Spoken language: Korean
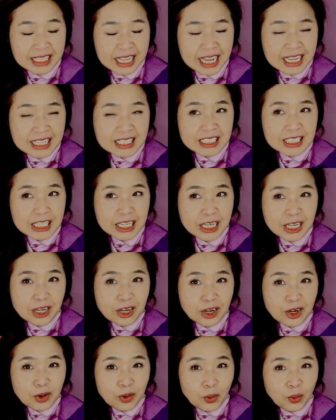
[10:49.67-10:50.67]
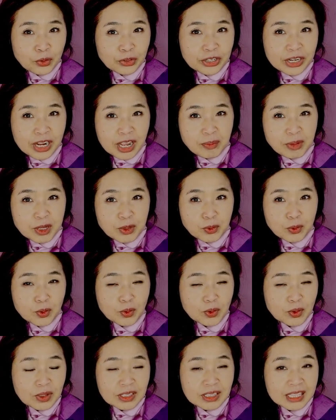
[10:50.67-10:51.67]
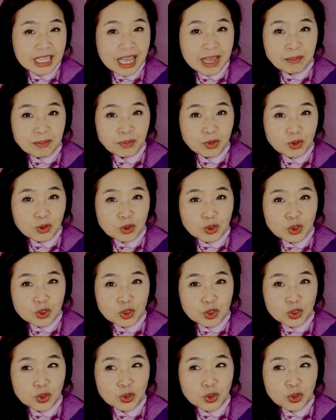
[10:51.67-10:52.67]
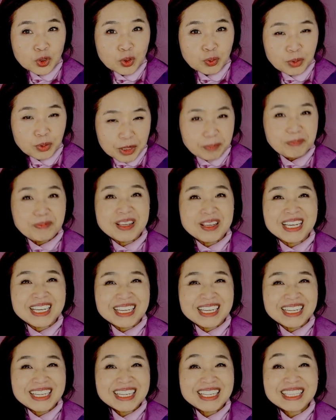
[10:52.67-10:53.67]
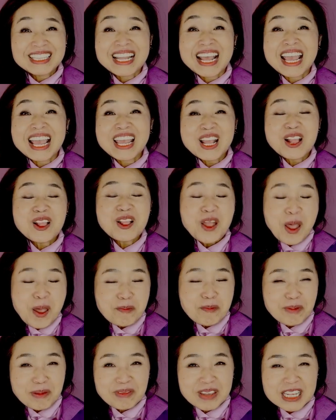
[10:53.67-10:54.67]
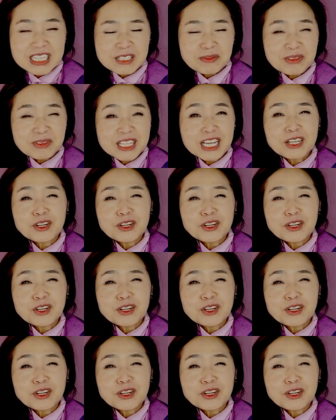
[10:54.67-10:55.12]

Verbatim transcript: 다시 오늘의 미국 탑뉴스 브리핑 내일 뵙겠습니다.